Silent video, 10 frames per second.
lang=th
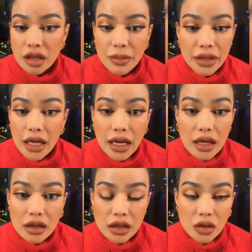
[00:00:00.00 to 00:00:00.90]
ฉันไม่ได้อะ
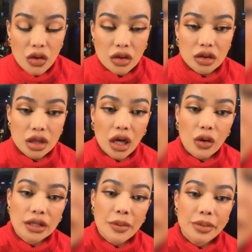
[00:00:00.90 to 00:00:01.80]
ไรเลยคนที่
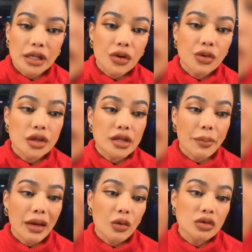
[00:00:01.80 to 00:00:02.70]
เขาก็ทำผิดเขาโดน
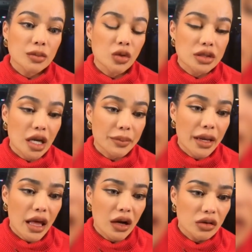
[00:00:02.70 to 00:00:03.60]
จับไปแล้วคุณตำรวจจับ
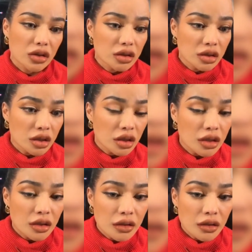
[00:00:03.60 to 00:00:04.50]
ไปแล้ว
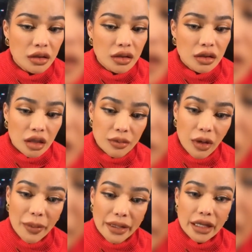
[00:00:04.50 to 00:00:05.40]
แล้
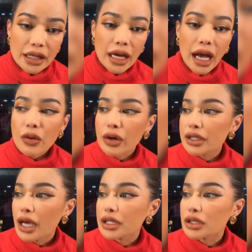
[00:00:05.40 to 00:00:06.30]
วก็ไปเขียนข่าว
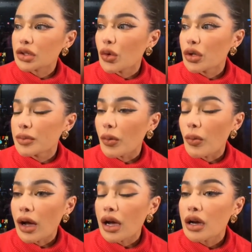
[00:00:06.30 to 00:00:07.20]
กันใหญ่กันโตเลยบ
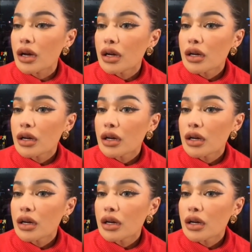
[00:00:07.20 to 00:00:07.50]
อกว่า